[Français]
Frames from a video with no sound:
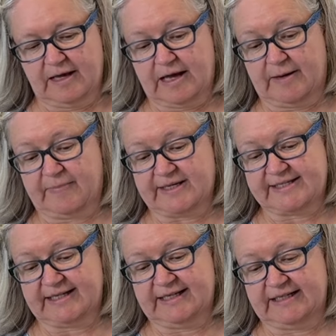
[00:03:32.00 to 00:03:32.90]
En
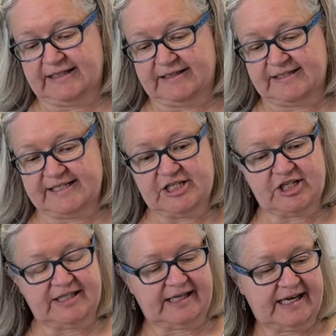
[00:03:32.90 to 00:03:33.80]
passant les
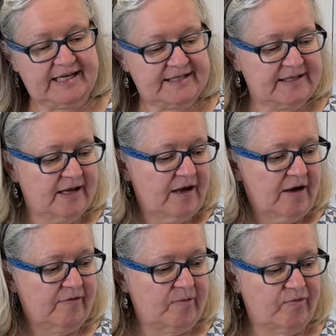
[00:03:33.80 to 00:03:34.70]
tiges qui restent,
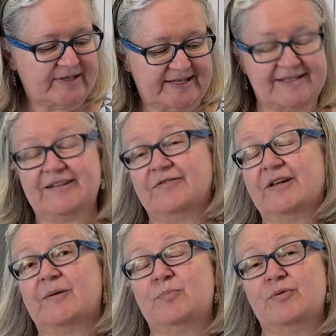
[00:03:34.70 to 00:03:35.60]
on va pouvoir s'en
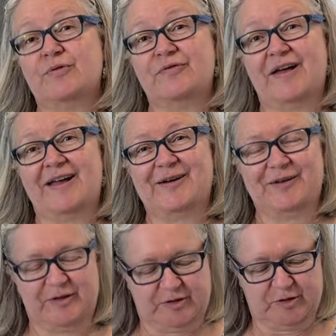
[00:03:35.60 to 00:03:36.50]
servir pour faire
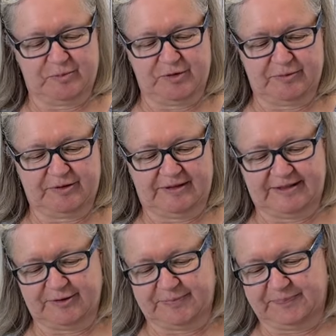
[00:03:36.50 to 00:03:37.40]
euh, du bouillon de
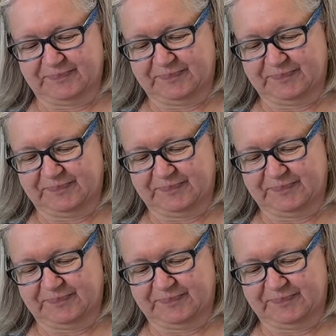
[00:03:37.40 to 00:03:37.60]
légumes.